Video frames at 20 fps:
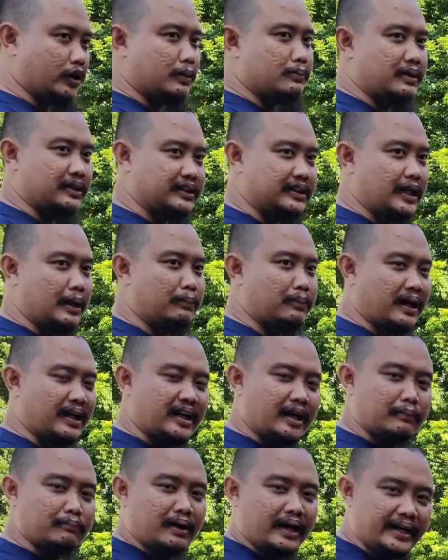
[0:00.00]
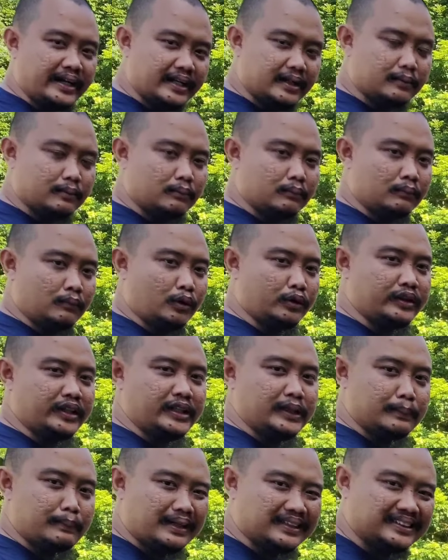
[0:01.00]
masih dalam keadaan baik
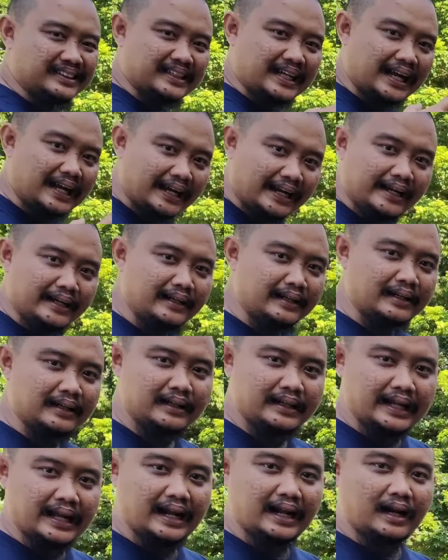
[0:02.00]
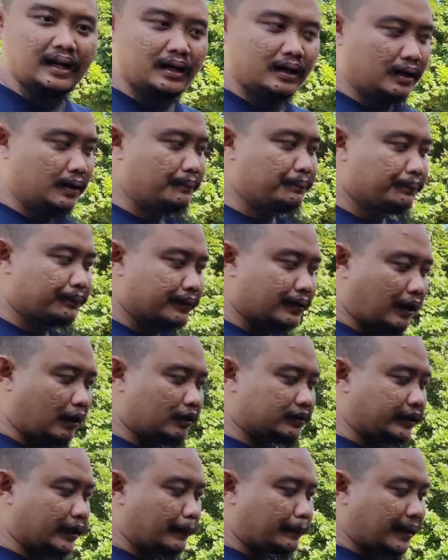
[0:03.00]
bodinya masih kaleng ya
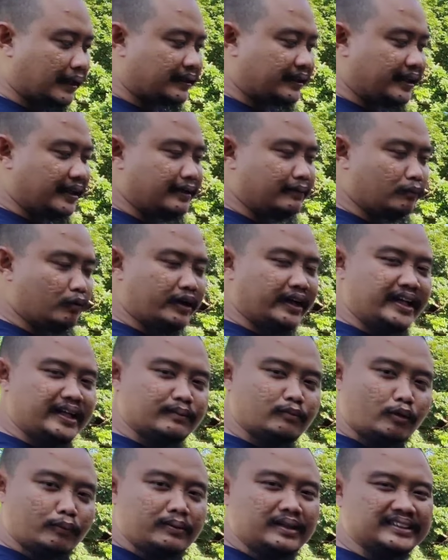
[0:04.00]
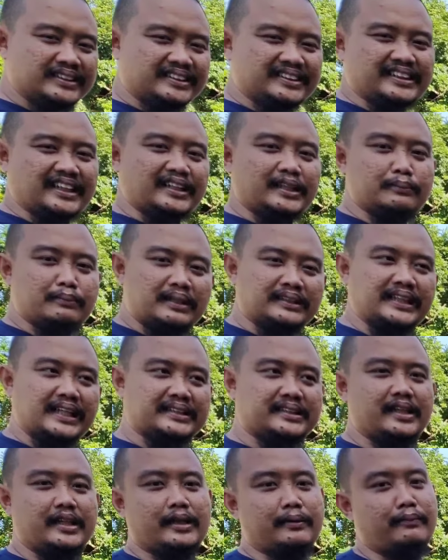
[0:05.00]
kalau saya perhatiin oh, ini mobil catnya masih
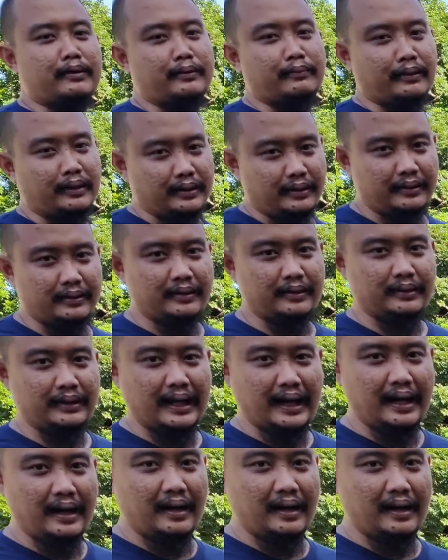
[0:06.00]
asli teman-teman ya